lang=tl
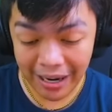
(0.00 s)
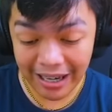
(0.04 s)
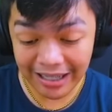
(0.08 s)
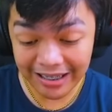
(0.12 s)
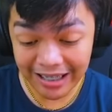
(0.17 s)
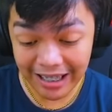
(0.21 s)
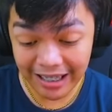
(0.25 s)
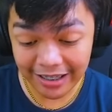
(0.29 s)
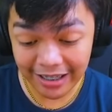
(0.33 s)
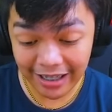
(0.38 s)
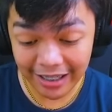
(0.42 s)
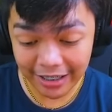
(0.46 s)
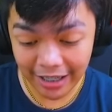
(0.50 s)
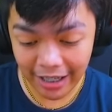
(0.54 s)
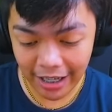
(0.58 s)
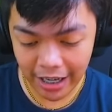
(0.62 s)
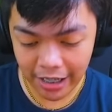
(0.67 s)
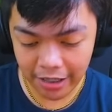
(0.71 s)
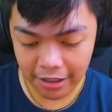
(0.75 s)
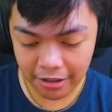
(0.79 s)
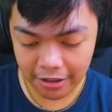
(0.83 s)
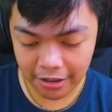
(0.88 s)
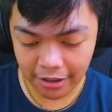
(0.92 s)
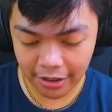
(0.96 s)
Baka nagre-red.
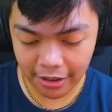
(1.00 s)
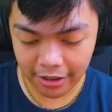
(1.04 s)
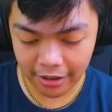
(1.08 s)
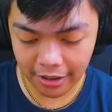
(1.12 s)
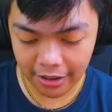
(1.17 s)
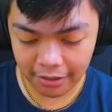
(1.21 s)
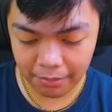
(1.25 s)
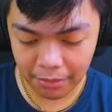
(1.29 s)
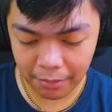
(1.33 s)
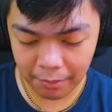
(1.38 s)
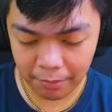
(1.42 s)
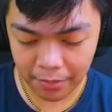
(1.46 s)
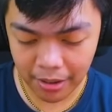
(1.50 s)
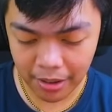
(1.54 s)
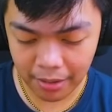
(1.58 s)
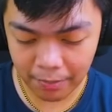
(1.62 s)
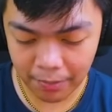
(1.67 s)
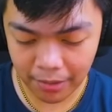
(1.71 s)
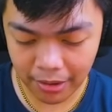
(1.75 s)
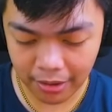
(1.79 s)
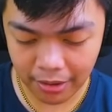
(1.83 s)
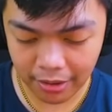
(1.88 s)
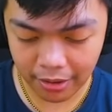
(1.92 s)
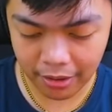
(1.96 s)
Ayun, nagre-red up nga
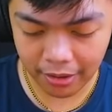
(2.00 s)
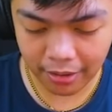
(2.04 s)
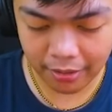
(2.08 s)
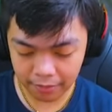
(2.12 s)
par.